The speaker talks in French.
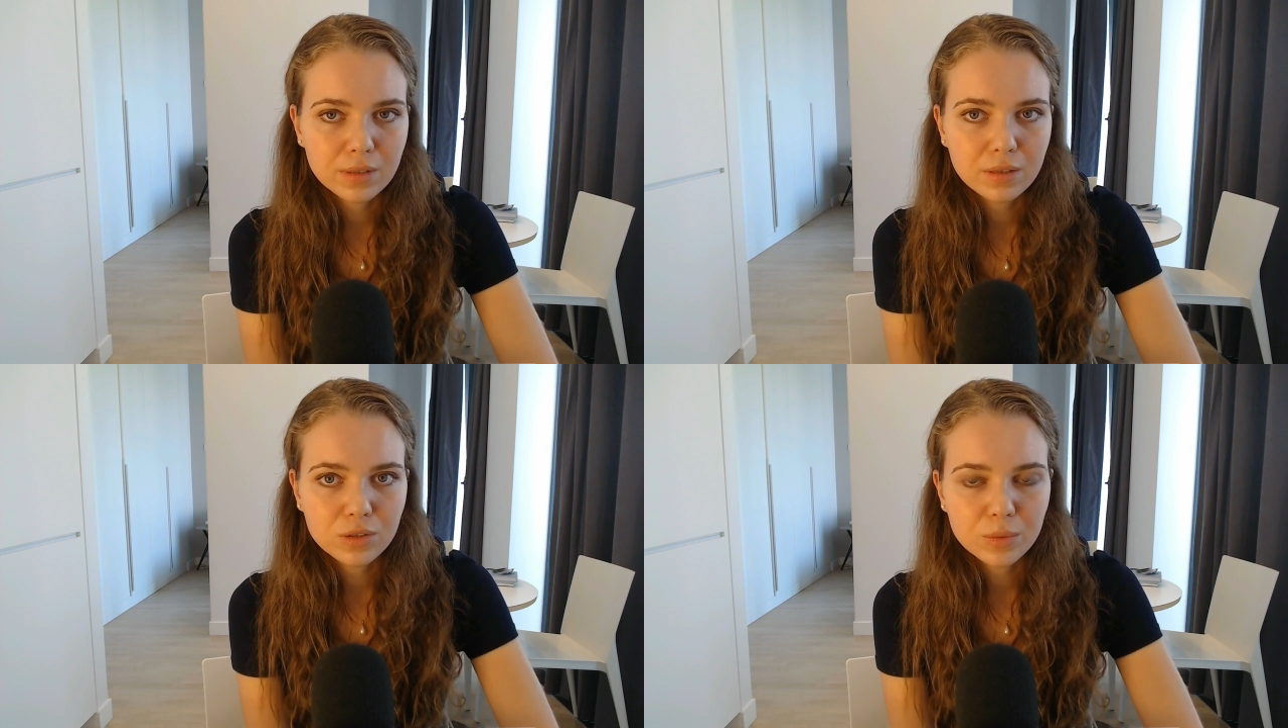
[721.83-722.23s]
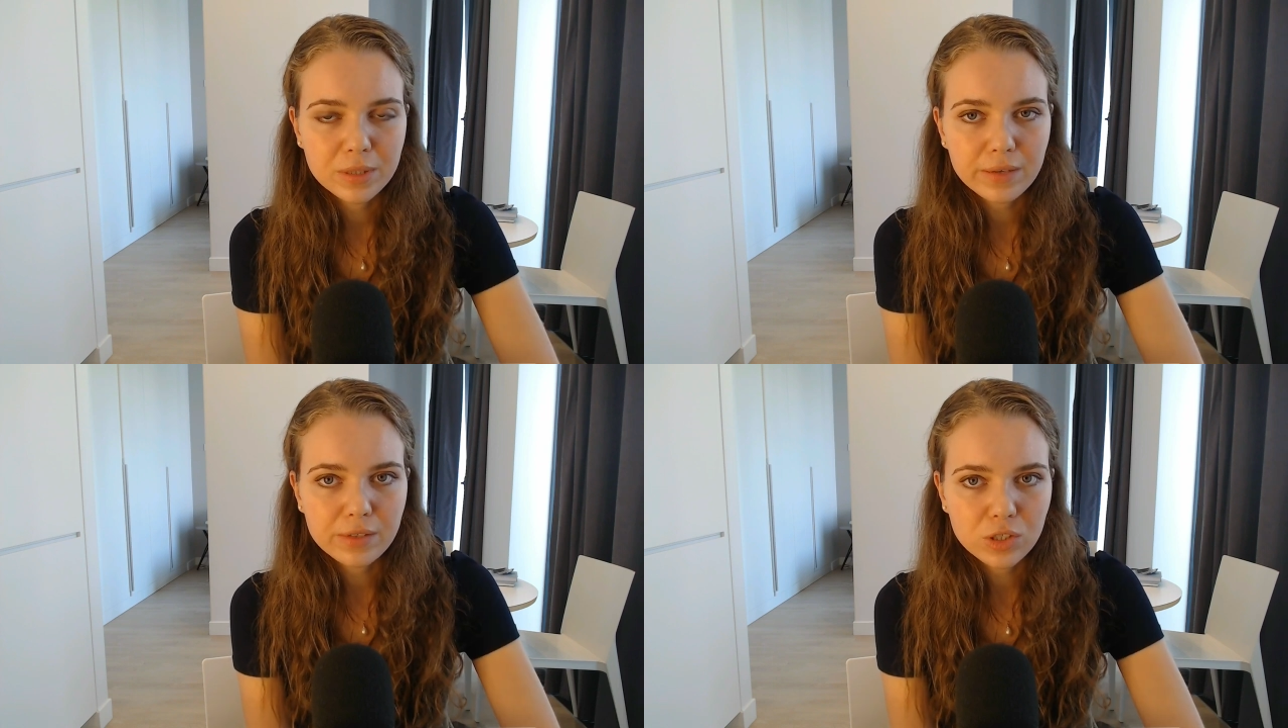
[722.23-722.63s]
Quand
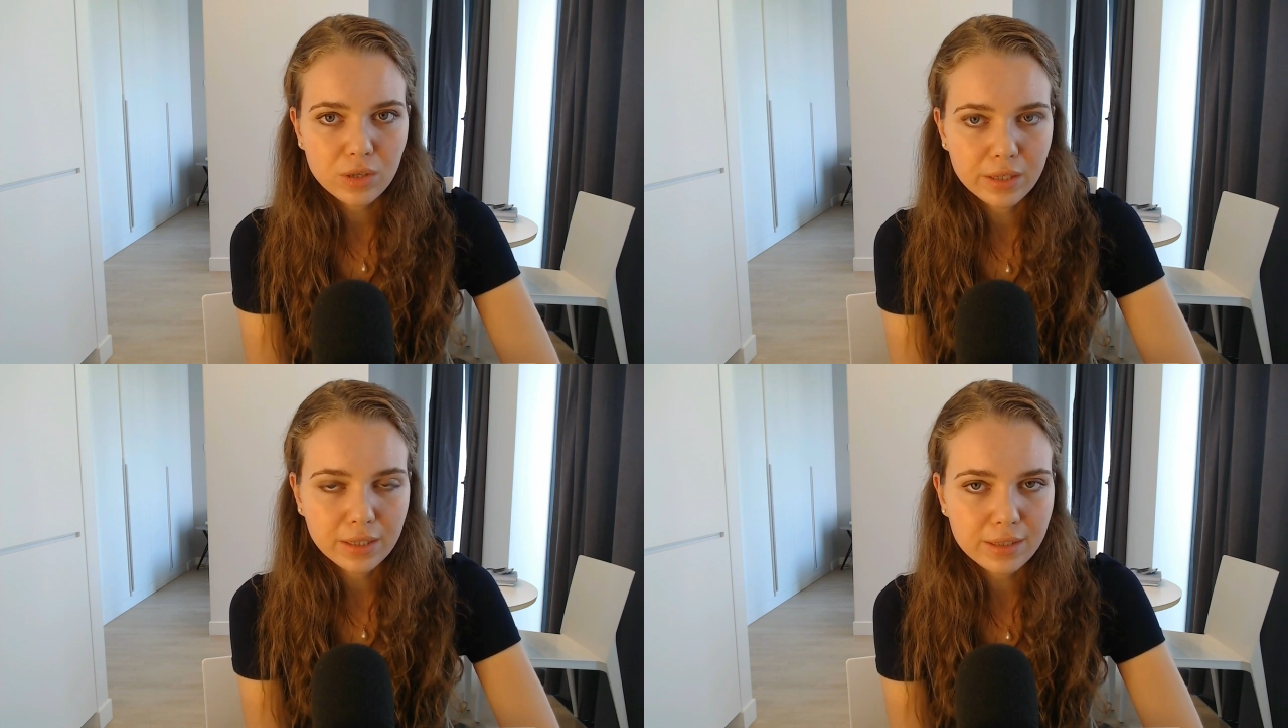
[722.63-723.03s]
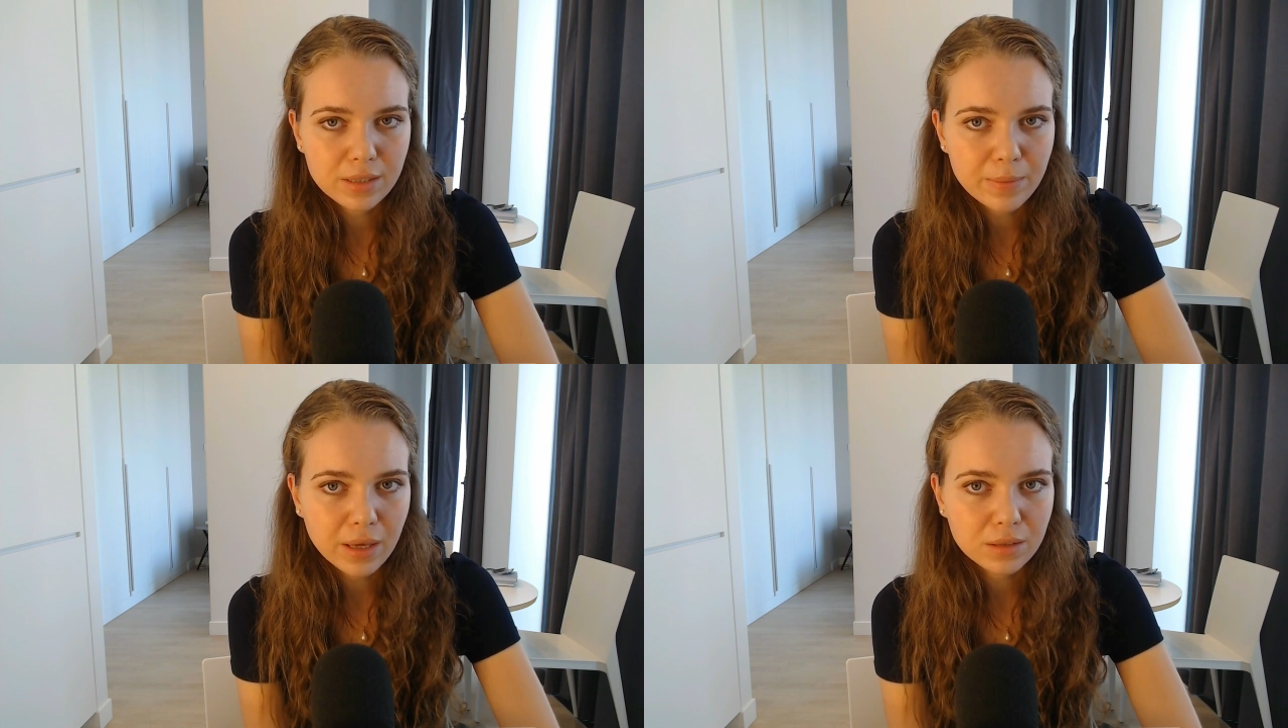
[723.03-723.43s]
j'observe les gens à
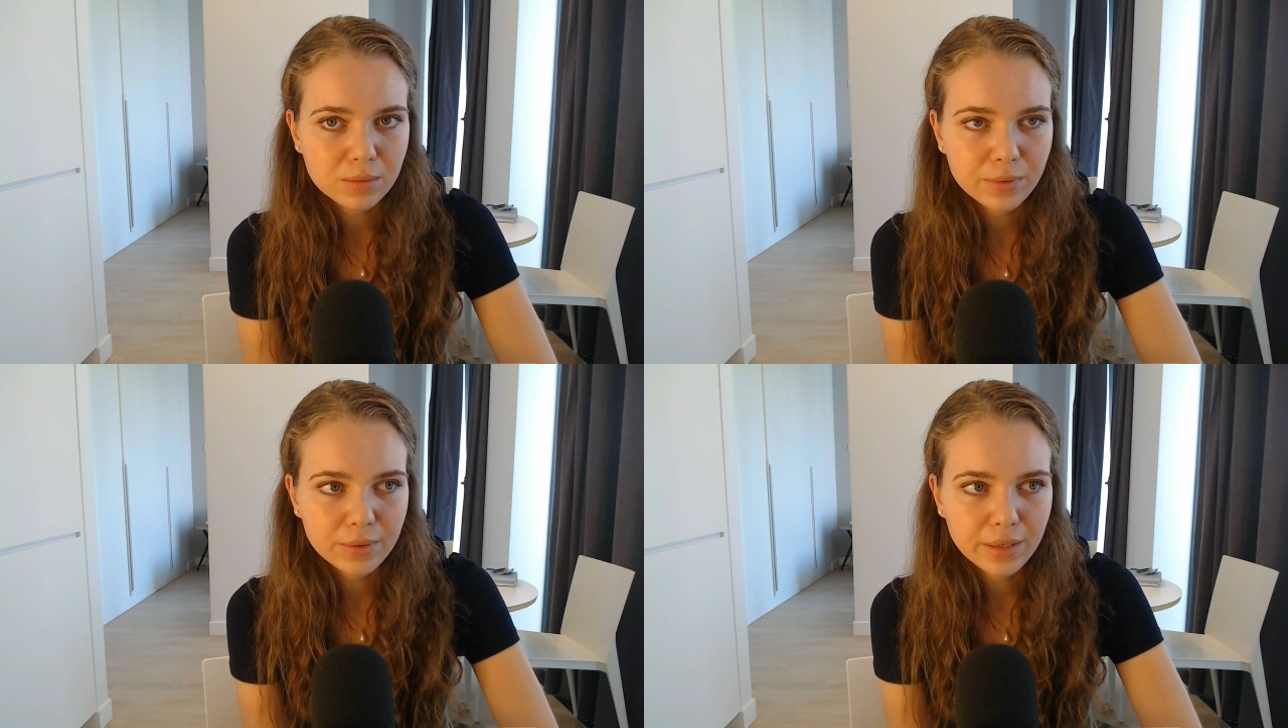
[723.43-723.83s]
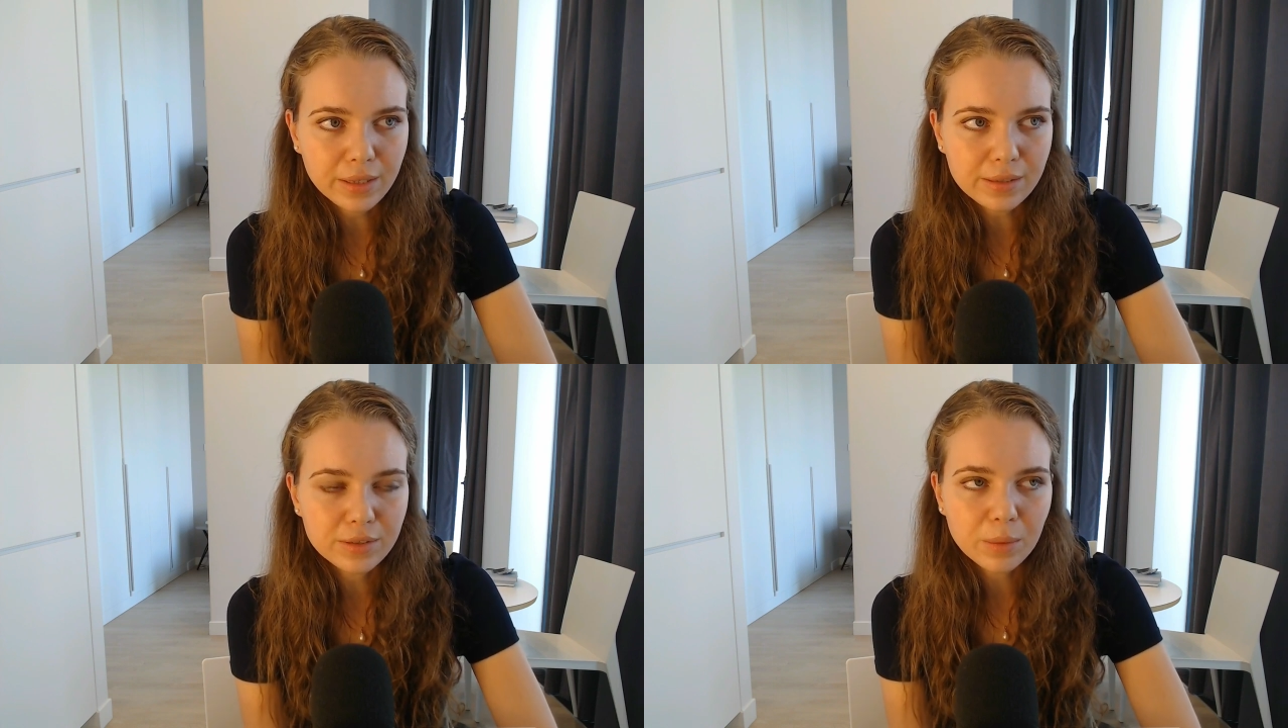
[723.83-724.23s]
l'église par exemple,
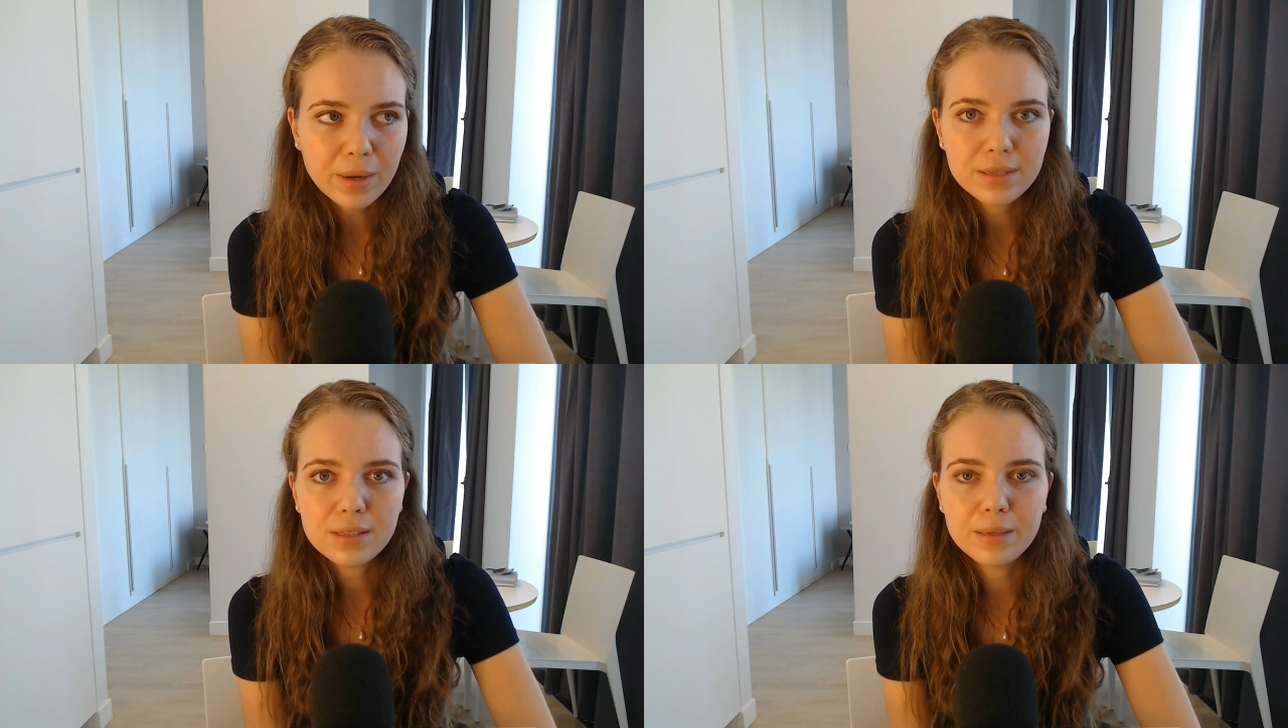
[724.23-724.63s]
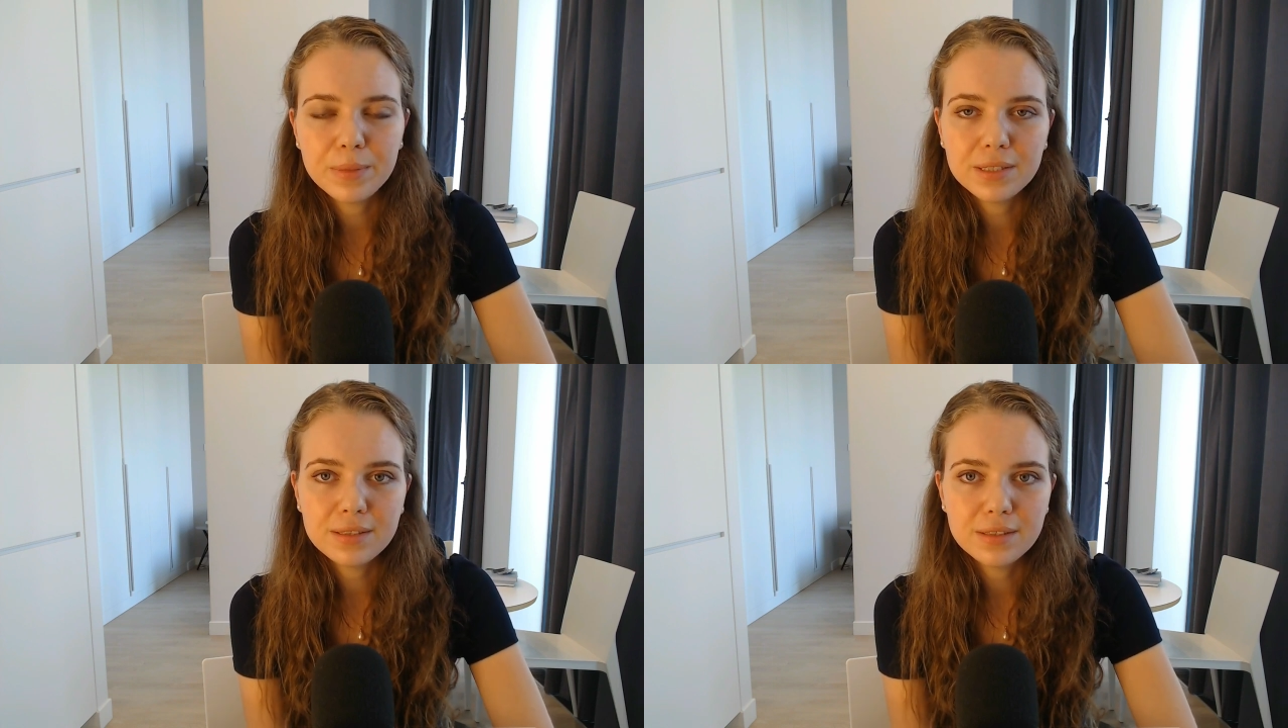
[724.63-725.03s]
ils embrassent les
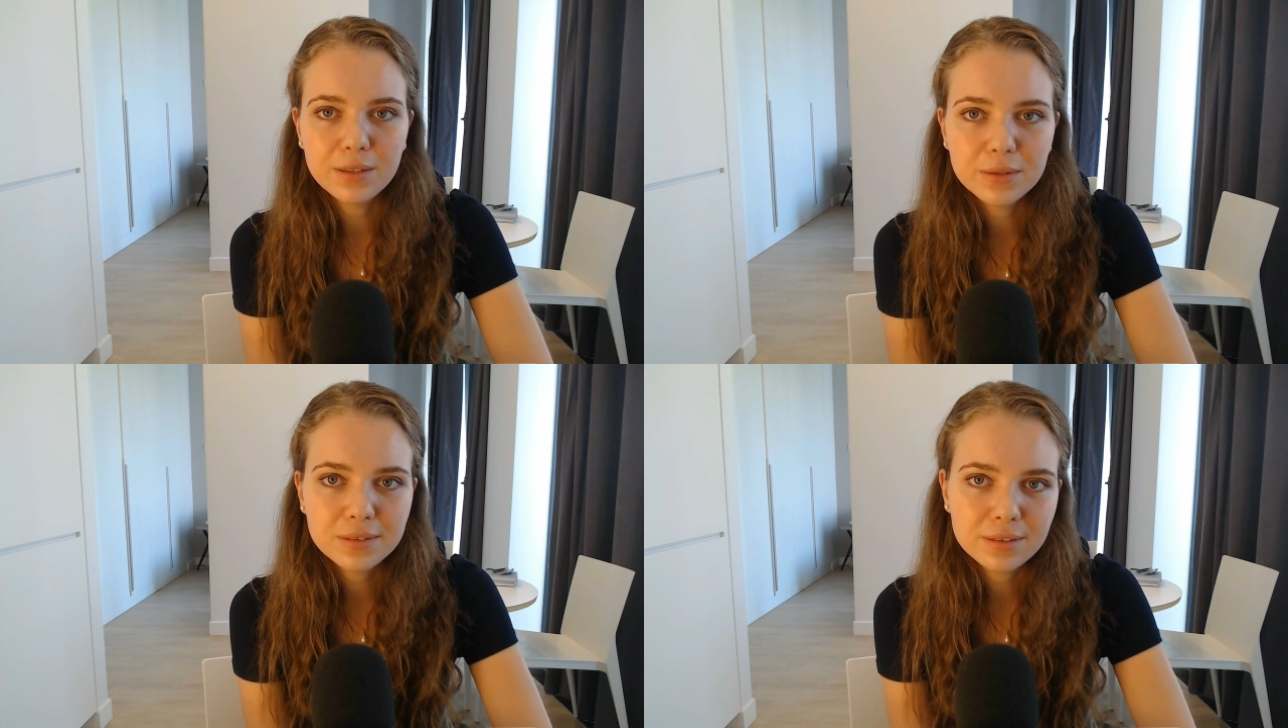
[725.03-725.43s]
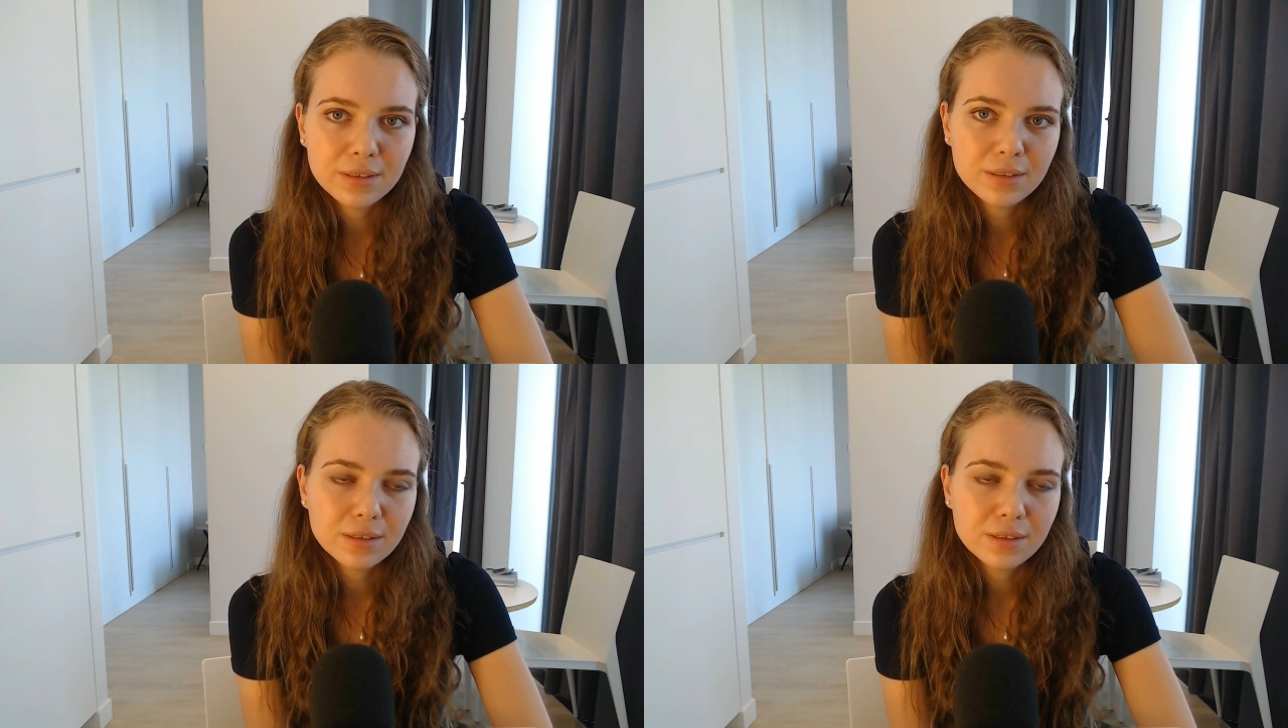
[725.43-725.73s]
pieds des icônes